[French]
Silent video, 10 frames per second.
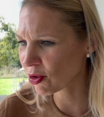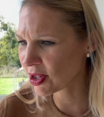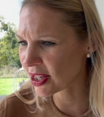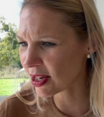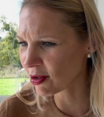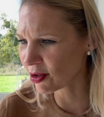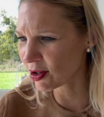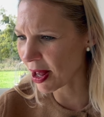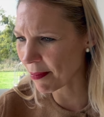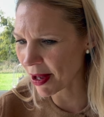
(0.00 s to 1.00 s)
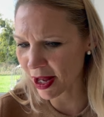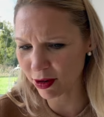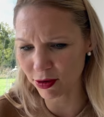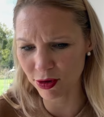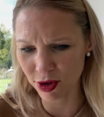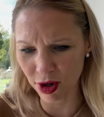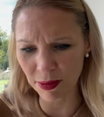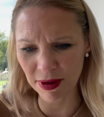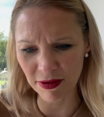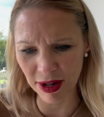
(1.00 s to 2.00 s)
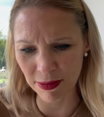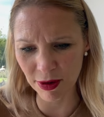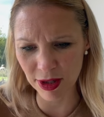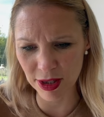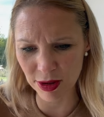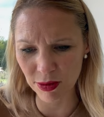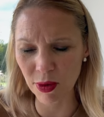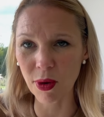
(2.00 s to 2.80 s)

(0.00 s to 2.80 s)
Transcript: c'est euh, de la marque Dior, mais vraiment, elles sont...